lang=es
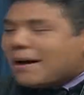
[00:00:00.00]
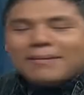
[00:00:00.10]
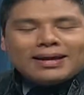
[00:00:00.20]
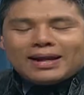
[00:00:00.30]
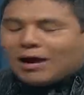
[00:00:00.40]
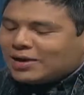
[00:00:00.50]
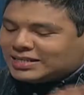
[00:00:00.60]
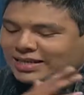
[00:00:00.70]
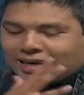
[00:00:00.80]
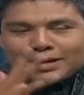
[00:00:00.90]
Va a haber
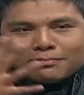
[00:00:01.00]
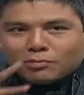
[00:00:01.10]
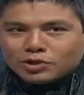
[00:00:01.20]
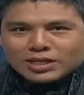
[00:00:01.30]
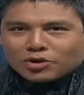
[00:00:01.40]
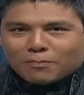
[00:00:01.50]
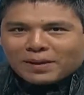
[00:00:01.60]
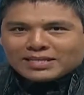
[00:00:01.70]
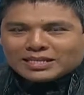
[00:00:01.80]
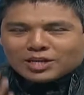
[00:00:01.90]
ahora sí que muchas
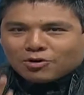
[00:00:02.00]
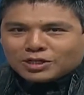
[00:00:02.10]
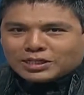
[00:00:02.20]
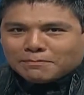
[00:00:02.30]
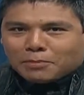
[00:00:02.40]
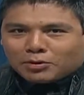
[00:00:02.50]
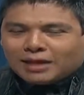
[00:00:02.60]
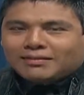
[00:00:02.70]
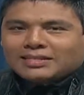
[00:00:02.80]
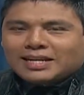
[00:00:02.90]
sorpresas y cosas
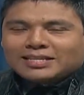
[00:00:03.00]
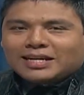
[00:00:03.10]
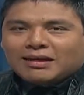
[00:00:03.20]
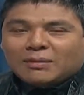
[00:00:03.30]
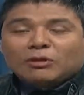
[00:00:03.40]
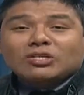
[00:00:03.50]
importantes en esta academia.